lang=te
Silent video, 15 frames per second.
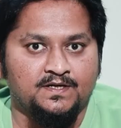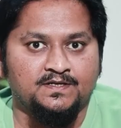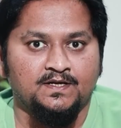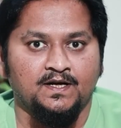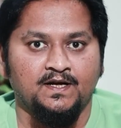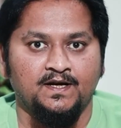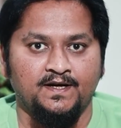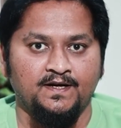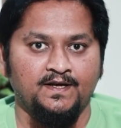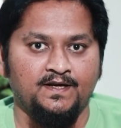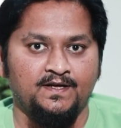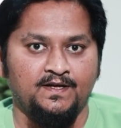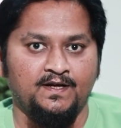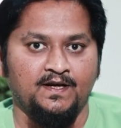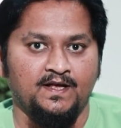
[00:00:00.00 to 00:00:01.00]
త్రిషా గారిని
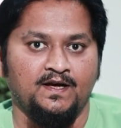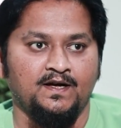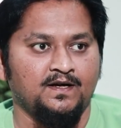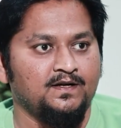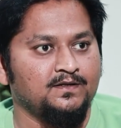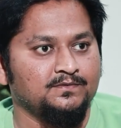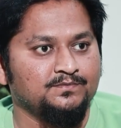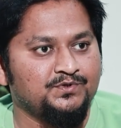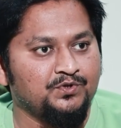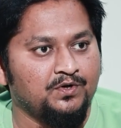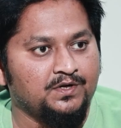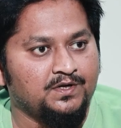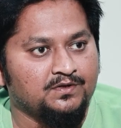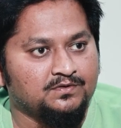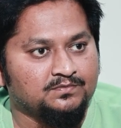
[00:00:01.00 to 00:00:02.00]
ఇలా
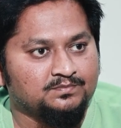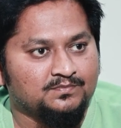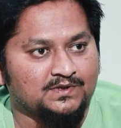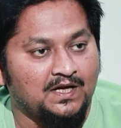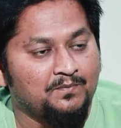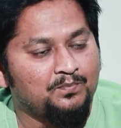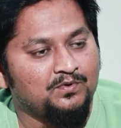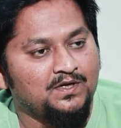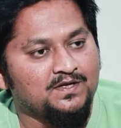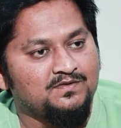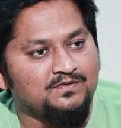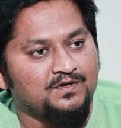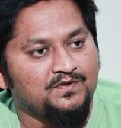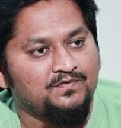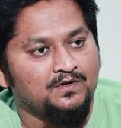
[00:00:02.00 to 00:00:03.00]
చూడటం ఆ పోలీస్
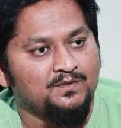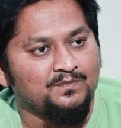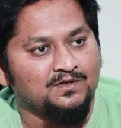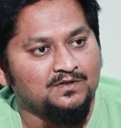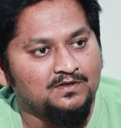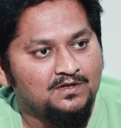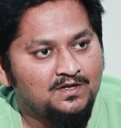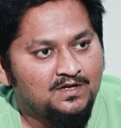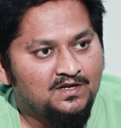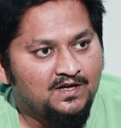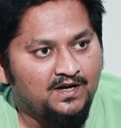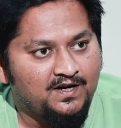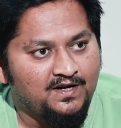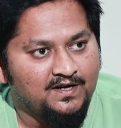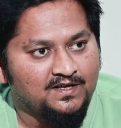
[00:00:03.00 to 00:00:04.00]
యూనిఫామ్లో
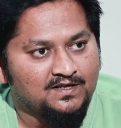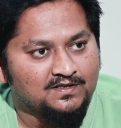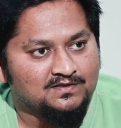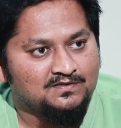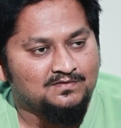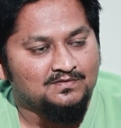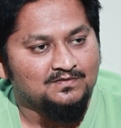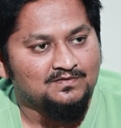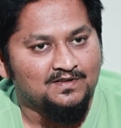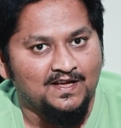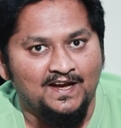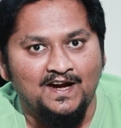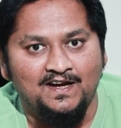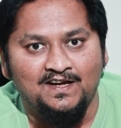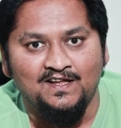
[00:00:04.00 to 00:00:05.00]
అండ్
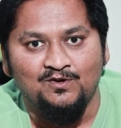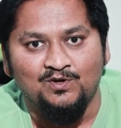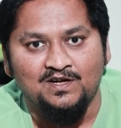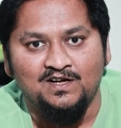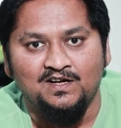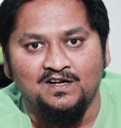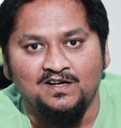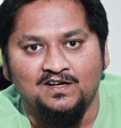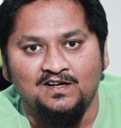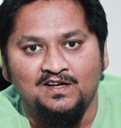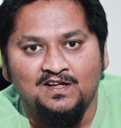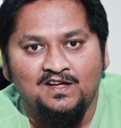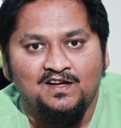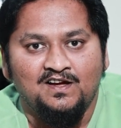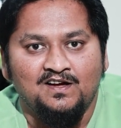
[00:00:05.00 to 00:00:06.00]
ఎలాంటి ఒక
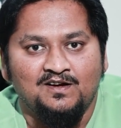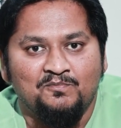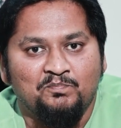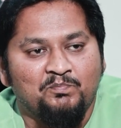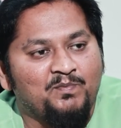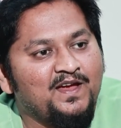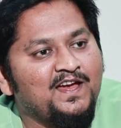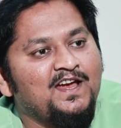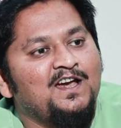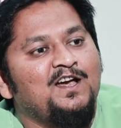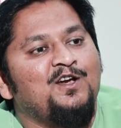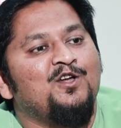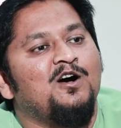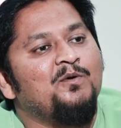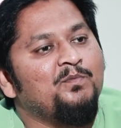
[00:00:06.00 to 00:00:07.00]
మేల్
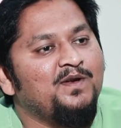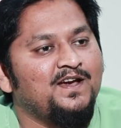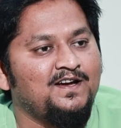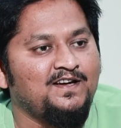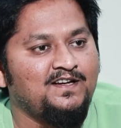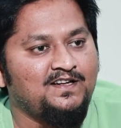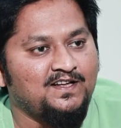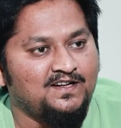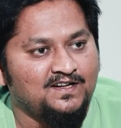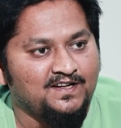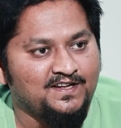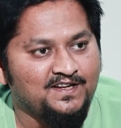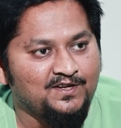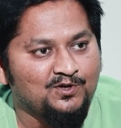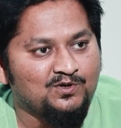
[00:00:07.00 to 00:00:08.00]
డామినెంట్
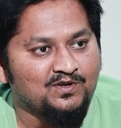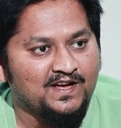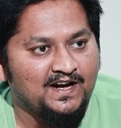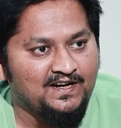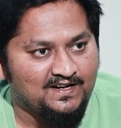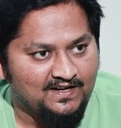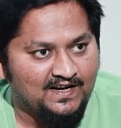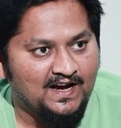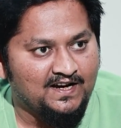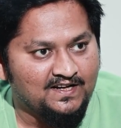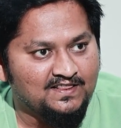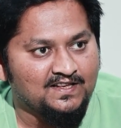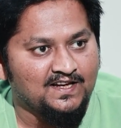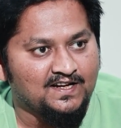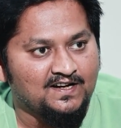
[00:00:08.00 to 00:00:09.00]
హీరో క్యారెక్టర్
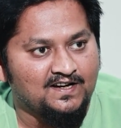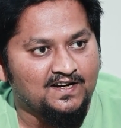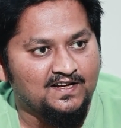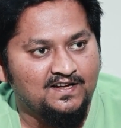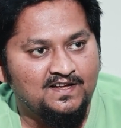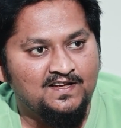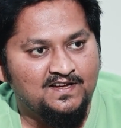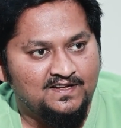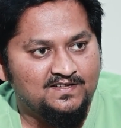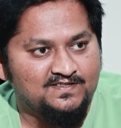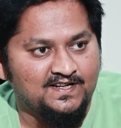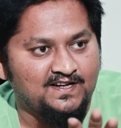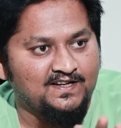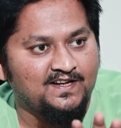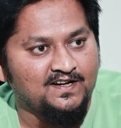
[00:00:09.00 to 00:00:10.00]
లాంటిది లేకుండా
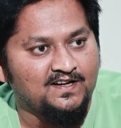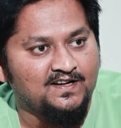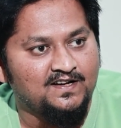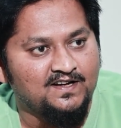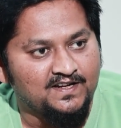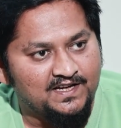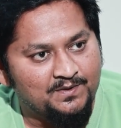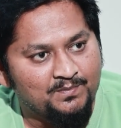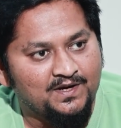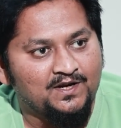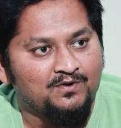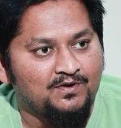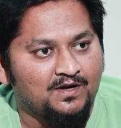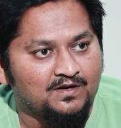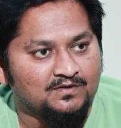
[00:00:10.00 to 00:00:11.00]
సెంటర్ ఈమెనే
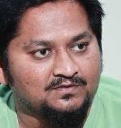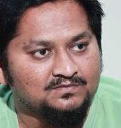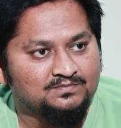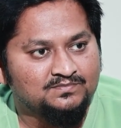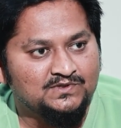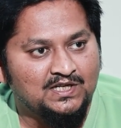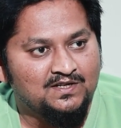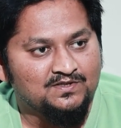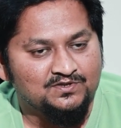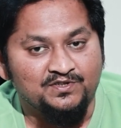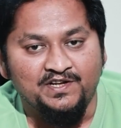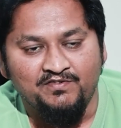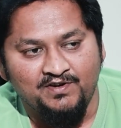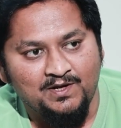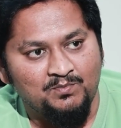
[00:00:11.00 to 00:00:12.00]
ఉండటం సో
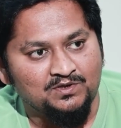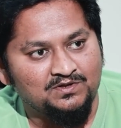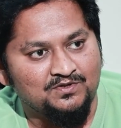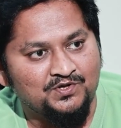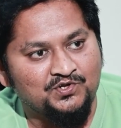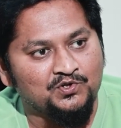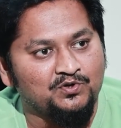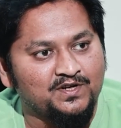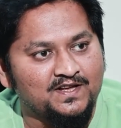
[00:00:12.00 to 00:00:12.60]
ఈమెనే మొత్తం షో